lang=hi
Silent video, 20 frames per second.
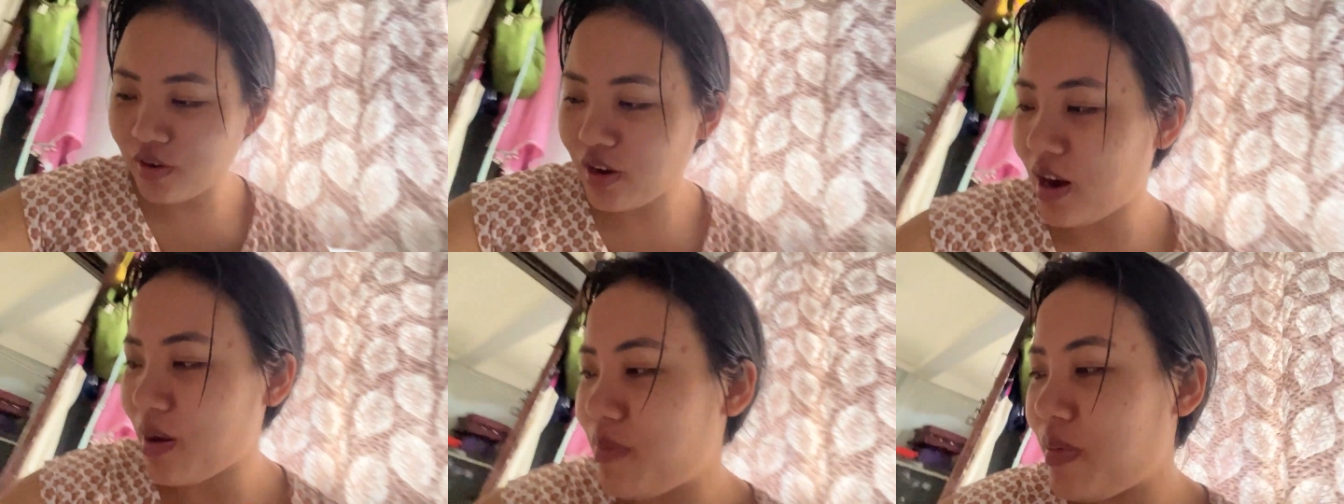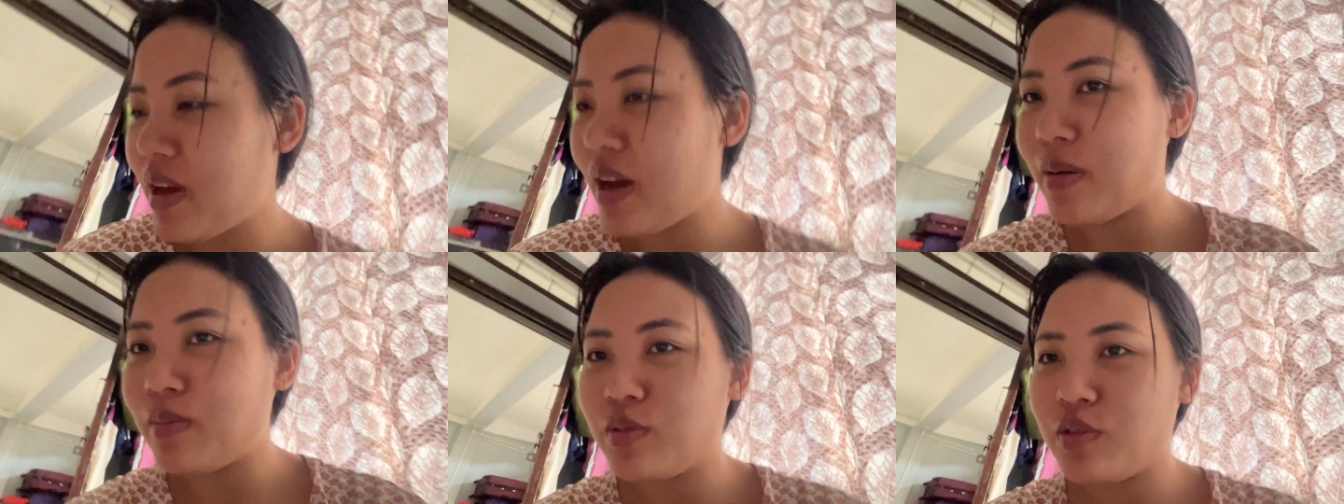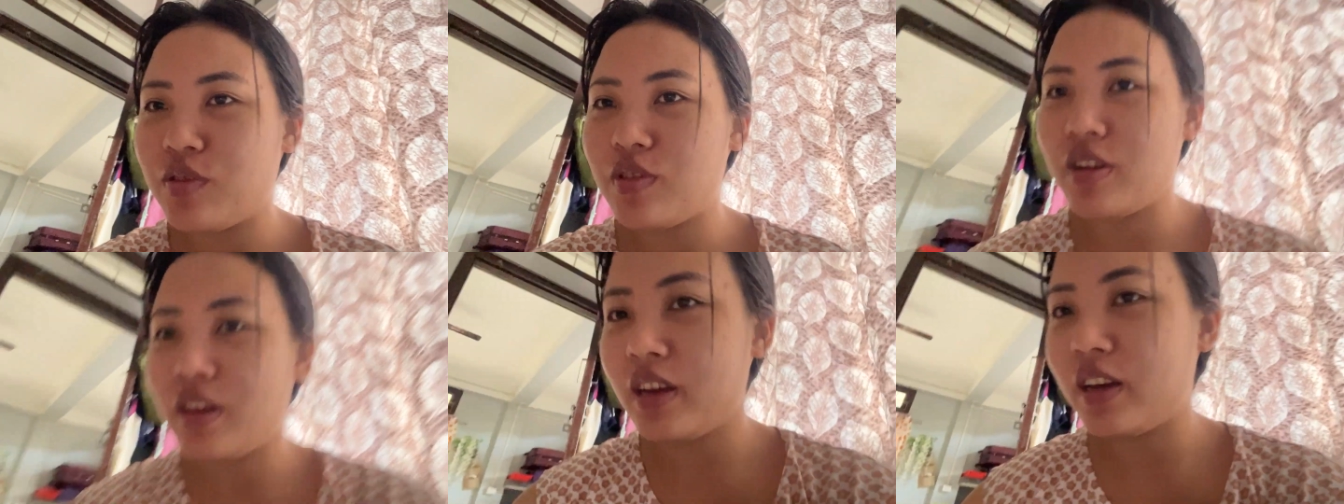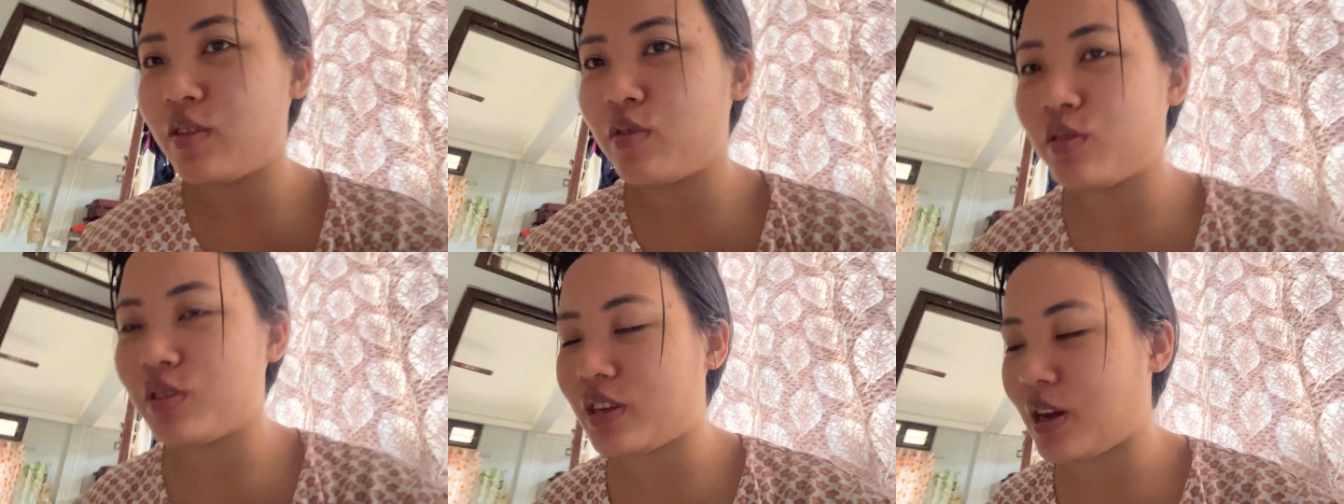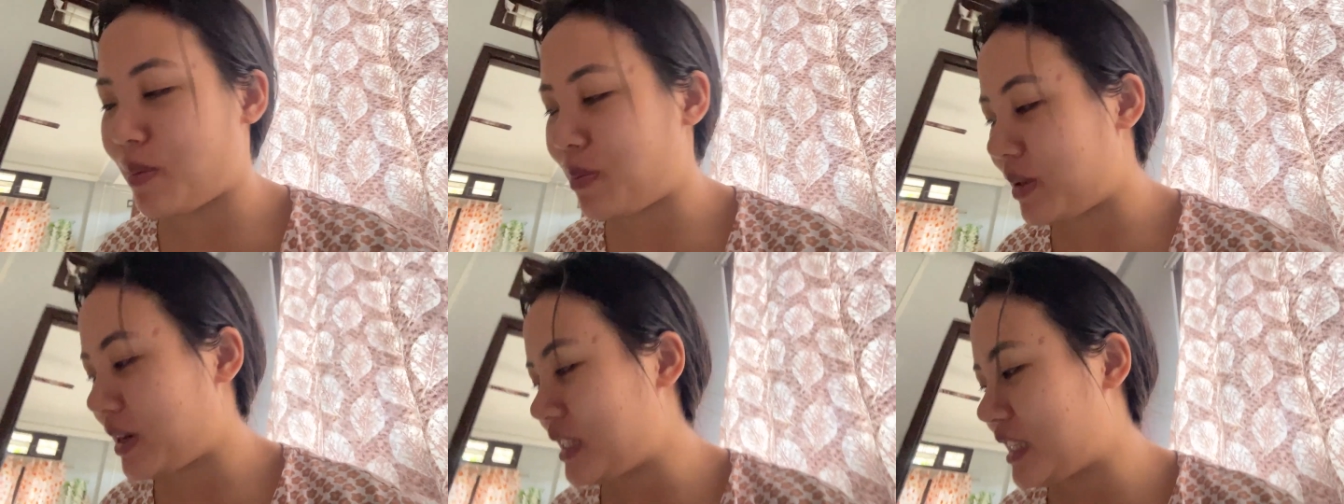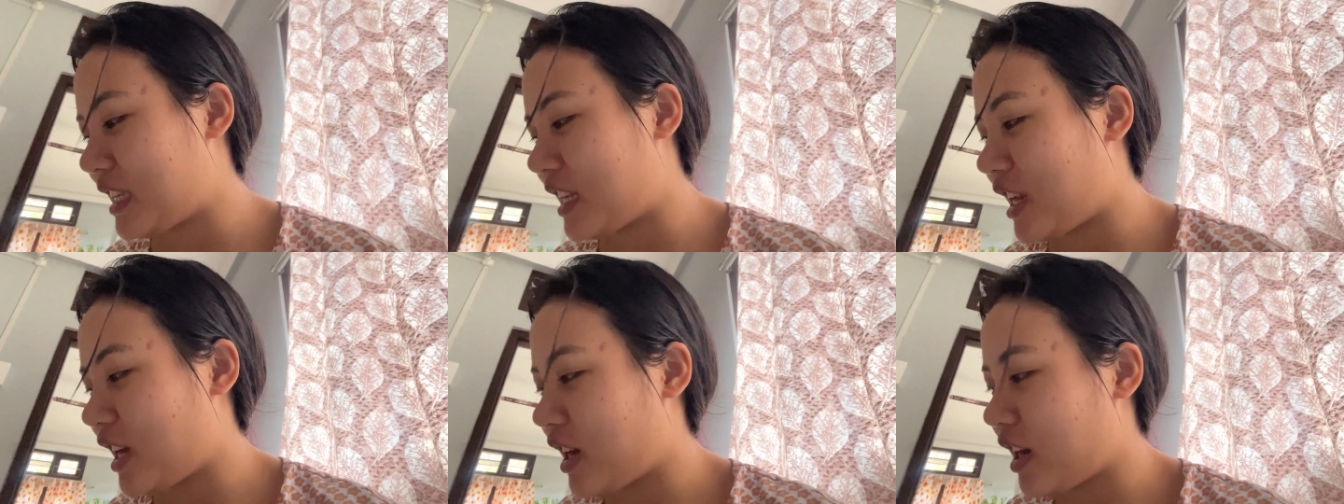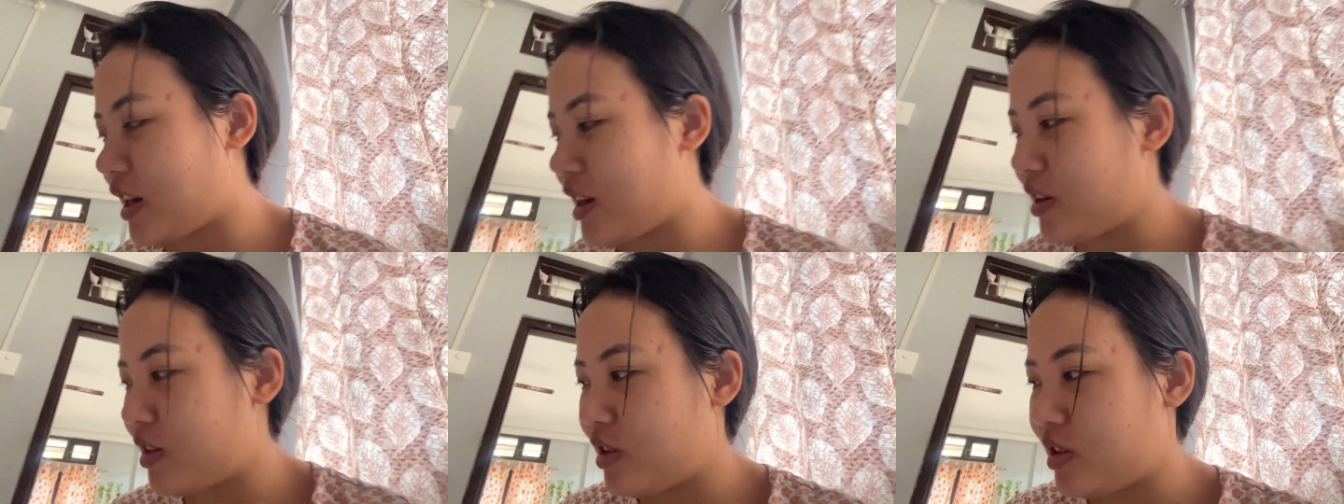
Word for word: और अभी हम जो ना कुछ कपड़ा सिलेगा